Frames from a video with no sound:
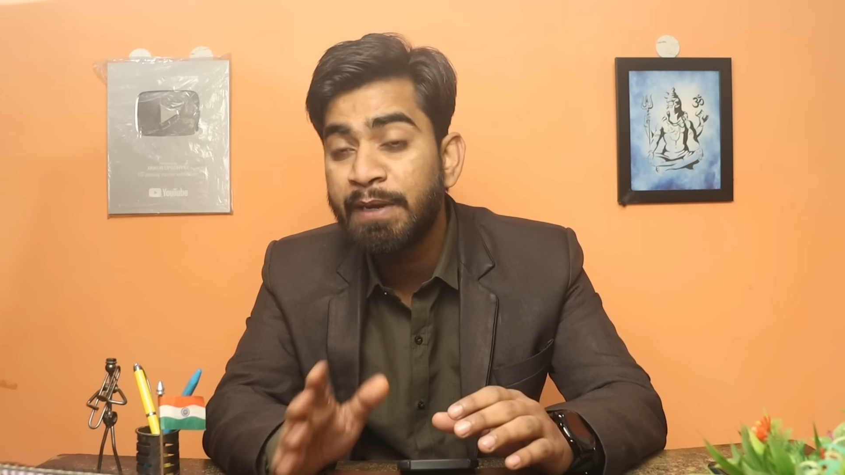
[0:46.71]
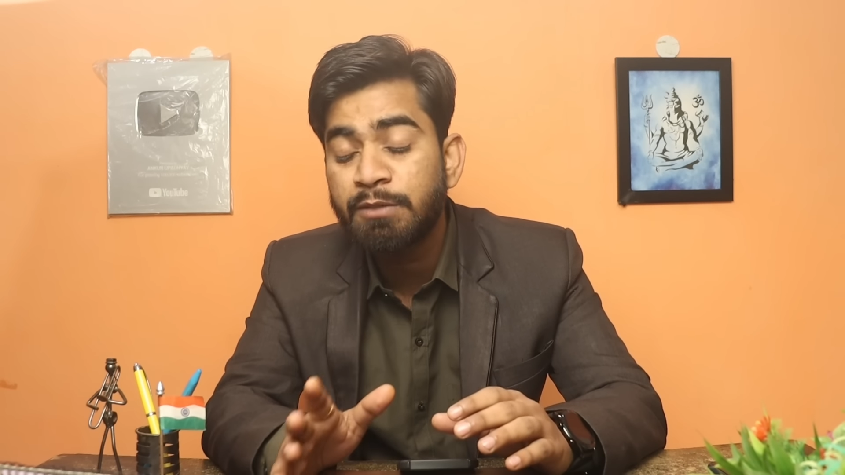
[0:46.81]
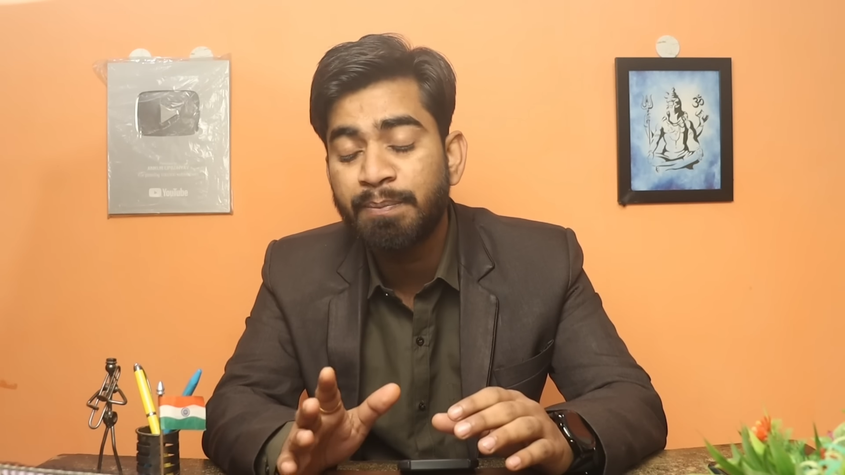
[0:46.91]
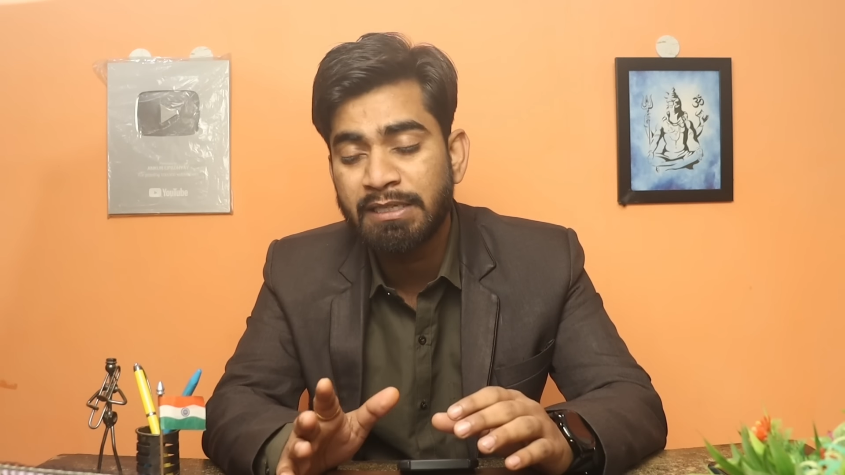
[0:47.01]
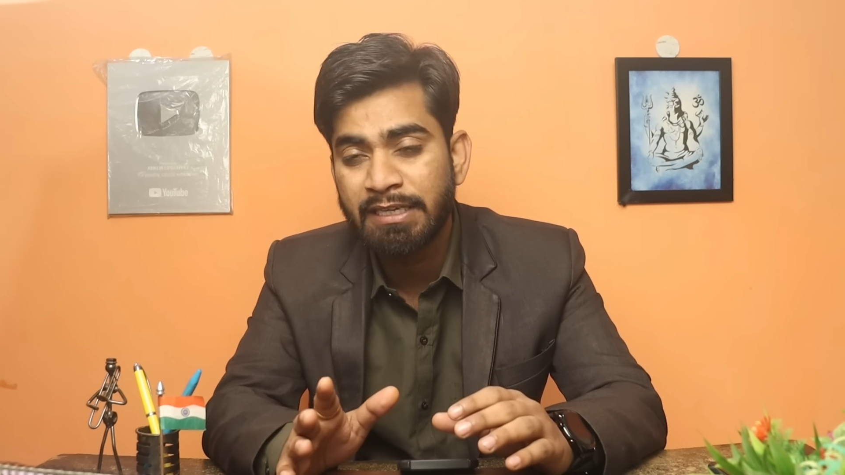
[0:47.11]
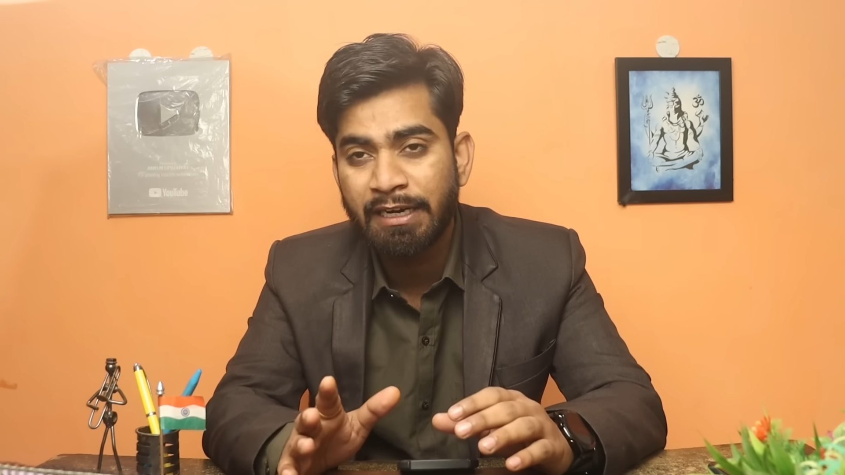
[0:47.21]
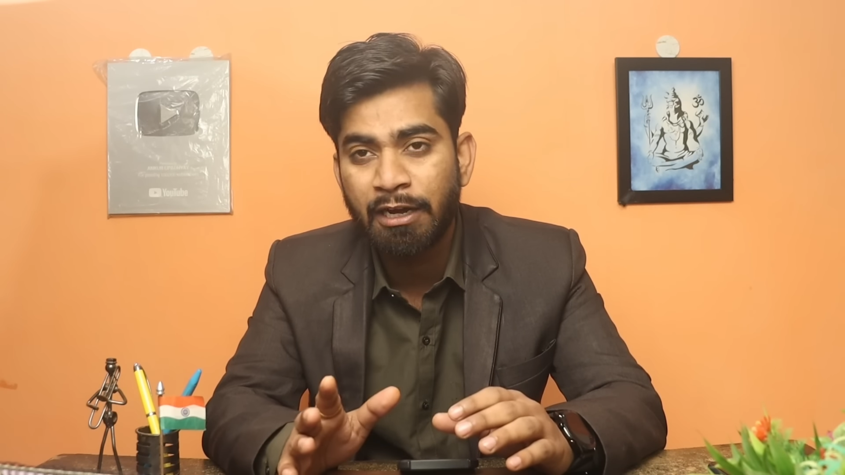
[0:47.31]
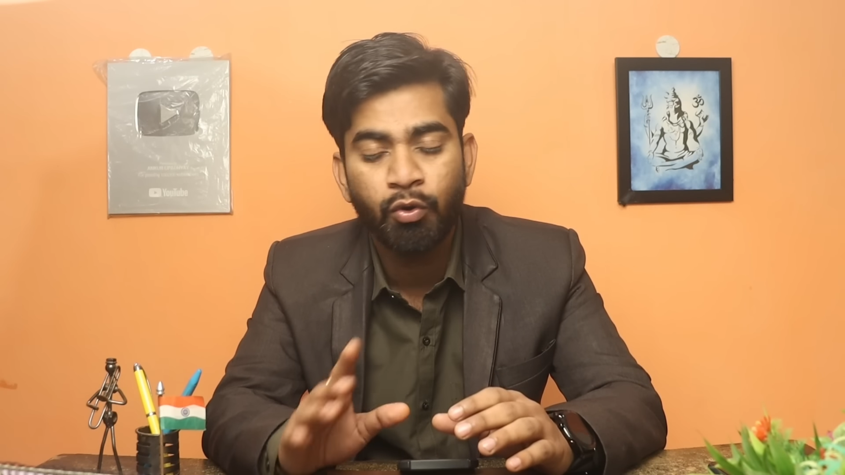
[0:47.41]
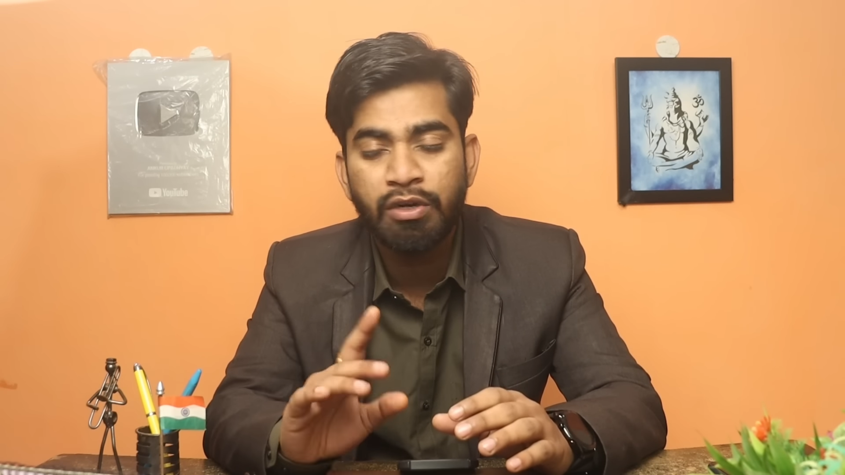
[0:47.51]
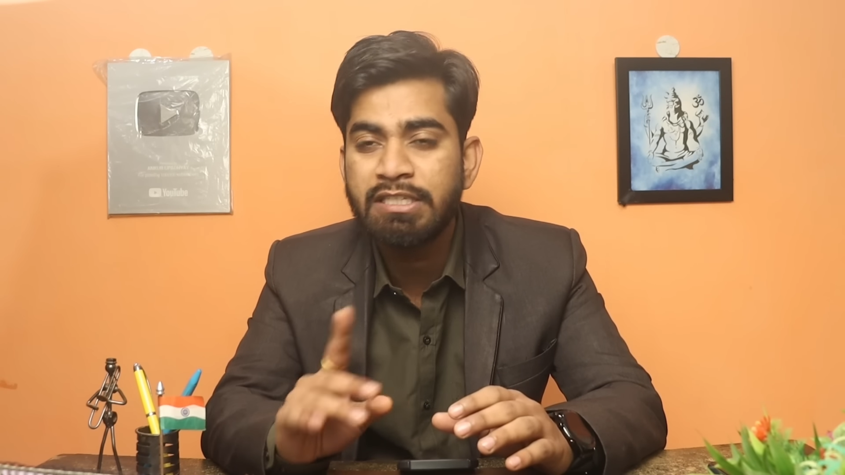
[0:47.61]
बीस परसेंट
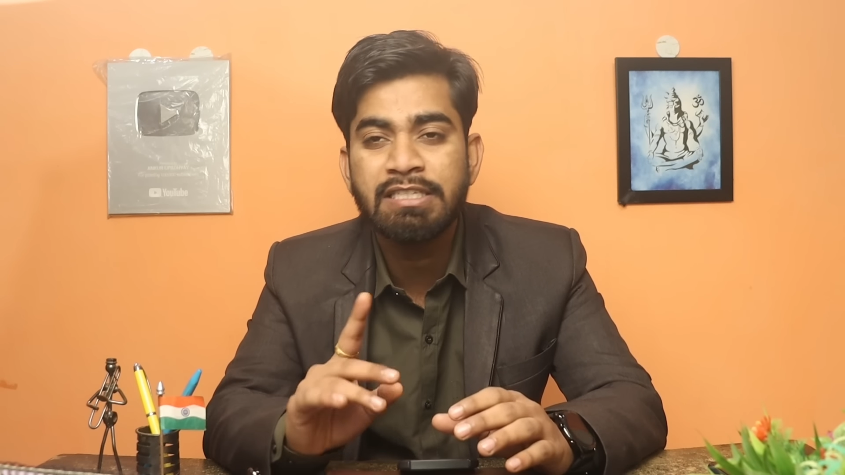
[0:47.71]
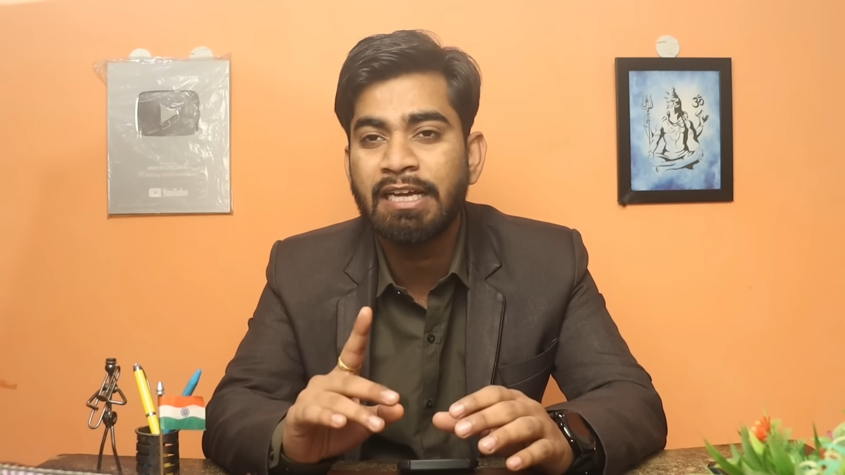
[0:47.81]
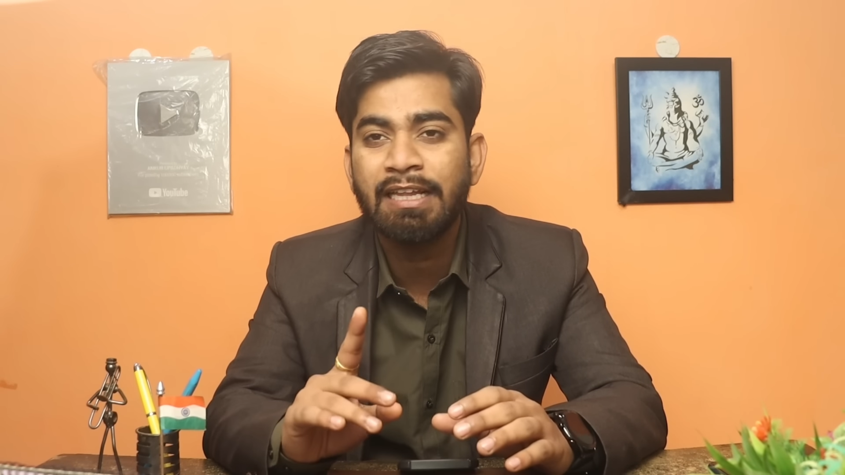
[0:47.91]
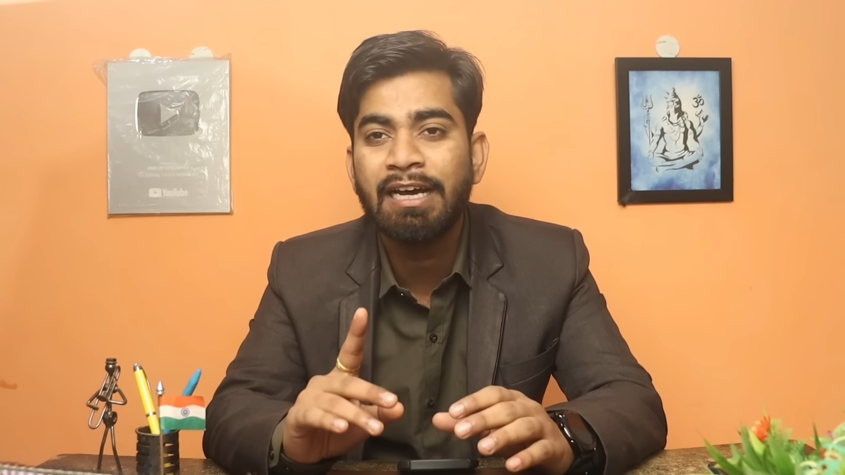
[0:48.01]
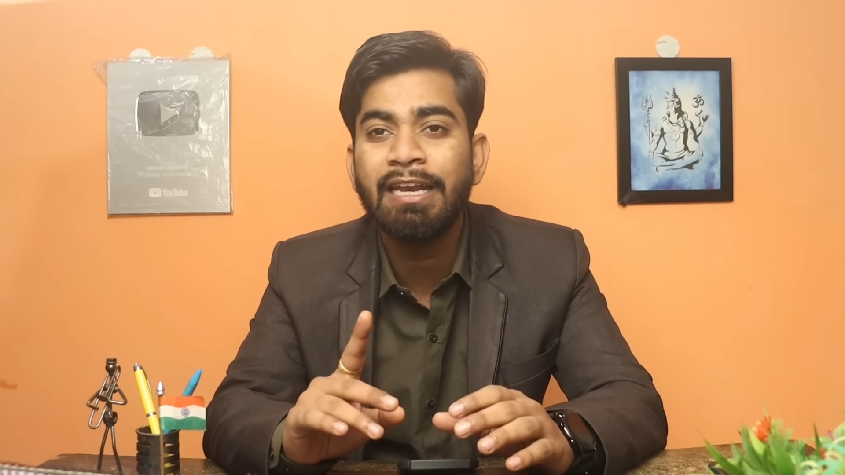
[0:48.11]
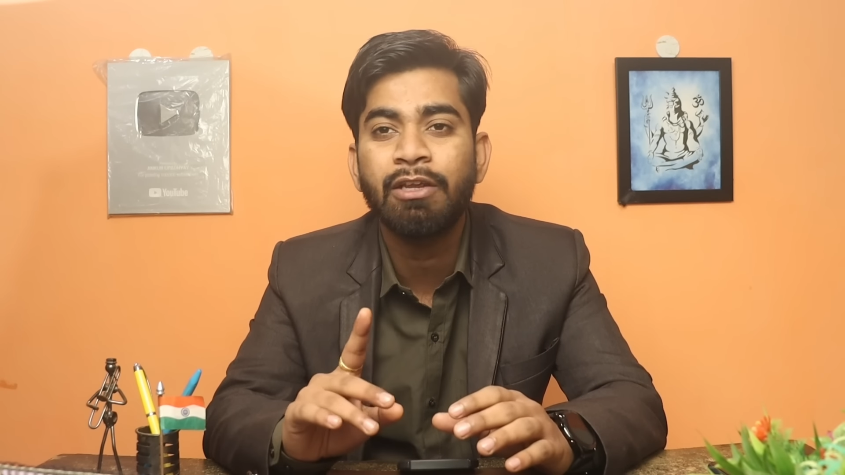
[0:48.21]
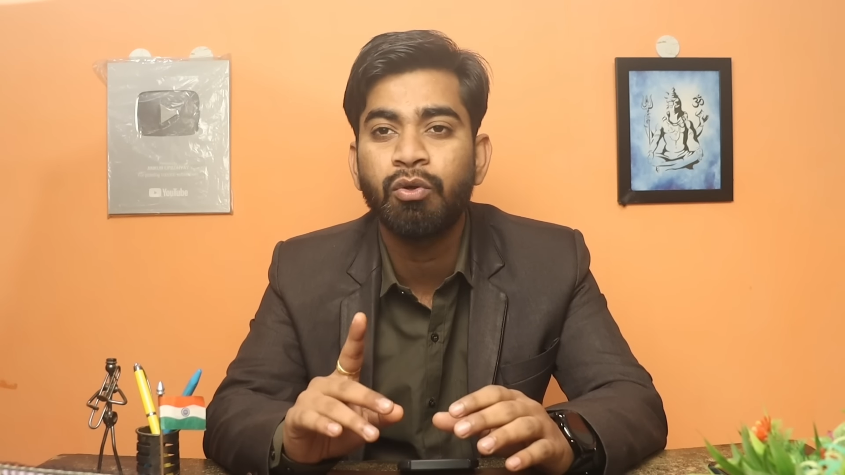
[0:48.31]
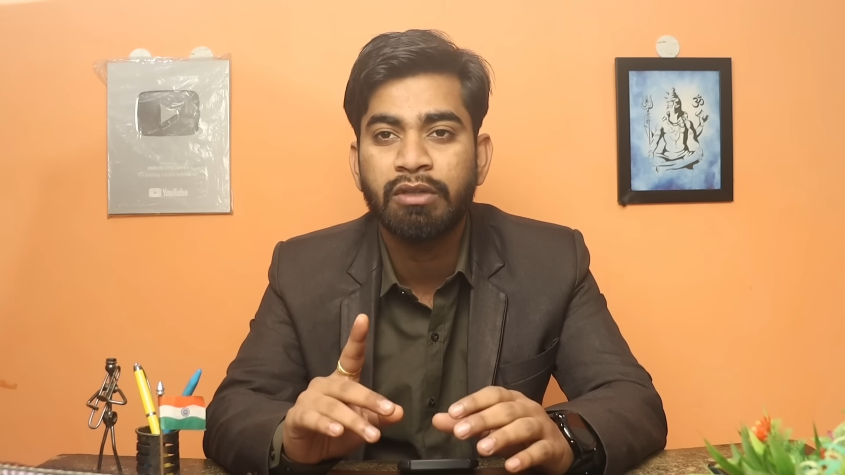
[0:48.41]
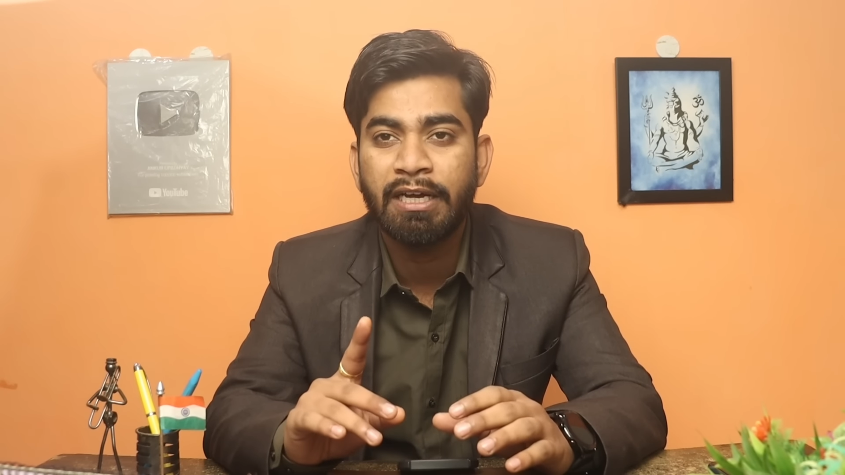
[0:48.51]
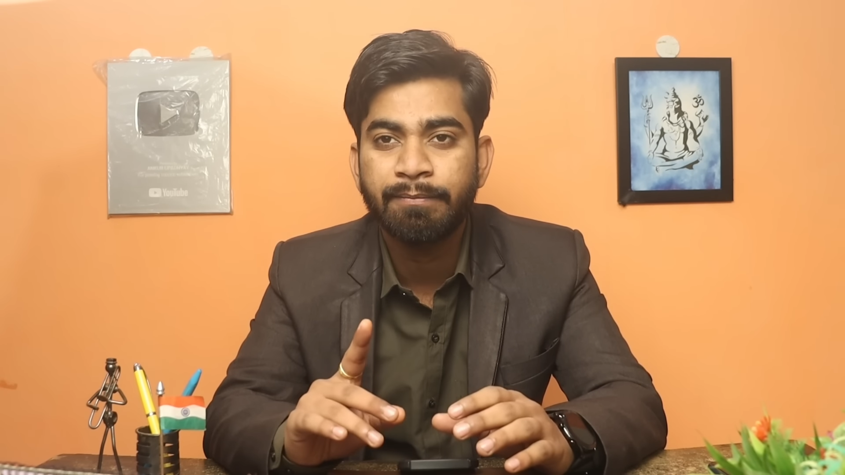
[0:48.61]
का हो इससे ज्यादा का नहीं
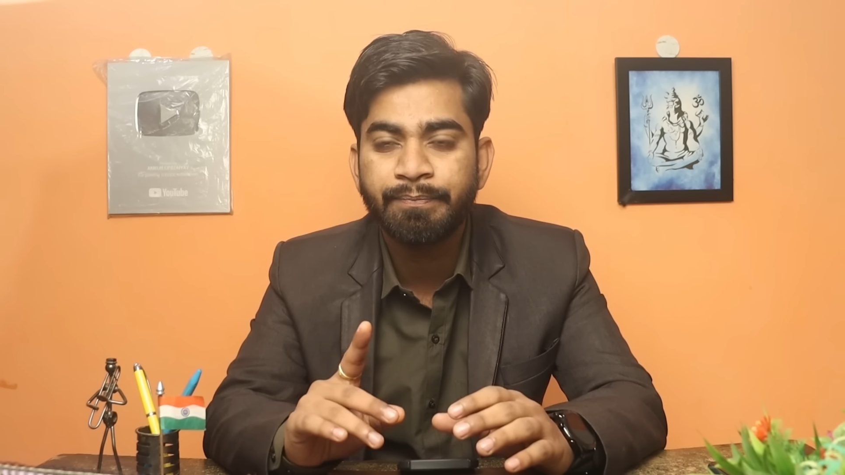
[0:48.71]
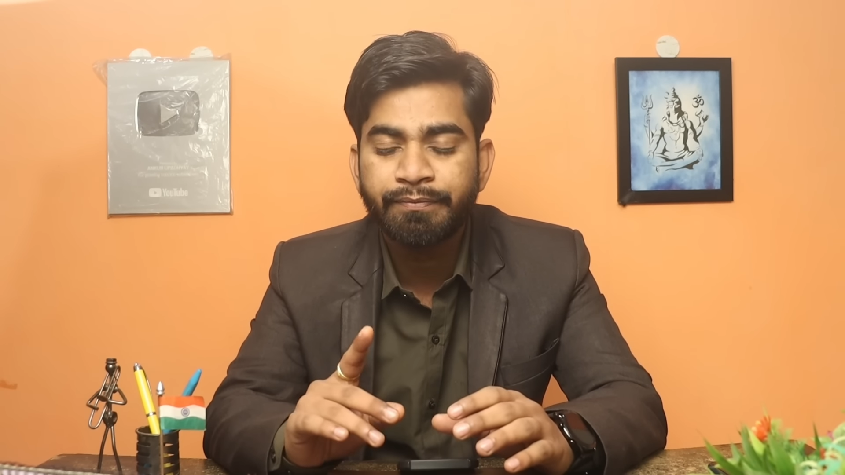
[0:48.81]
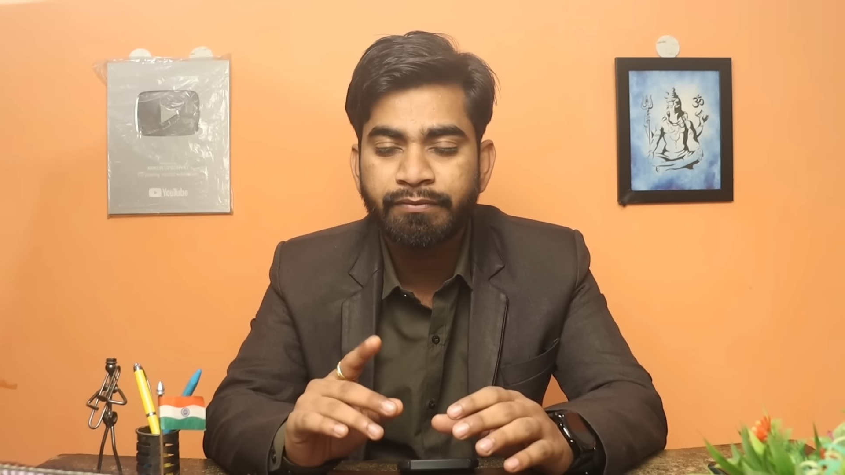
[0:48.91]
होता है